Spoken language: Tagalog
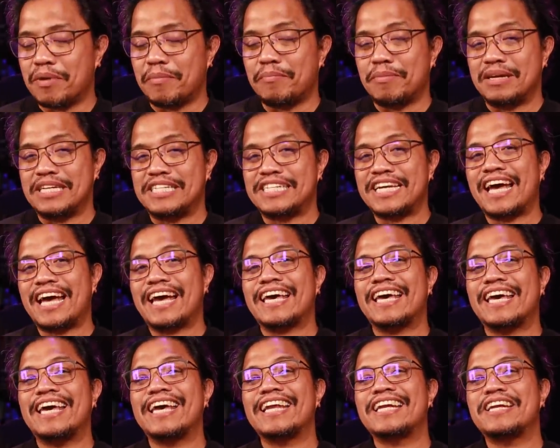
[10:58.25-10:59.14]
mapa
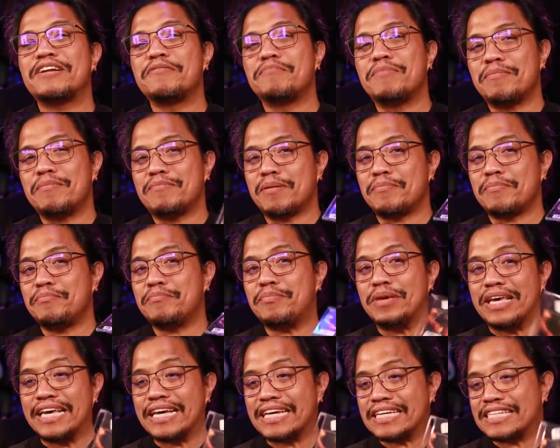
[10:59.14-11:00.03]
jacket, mapa
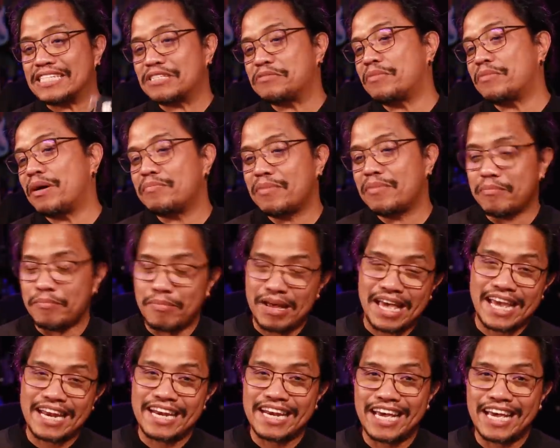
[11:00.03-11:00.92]
pics, mapa bad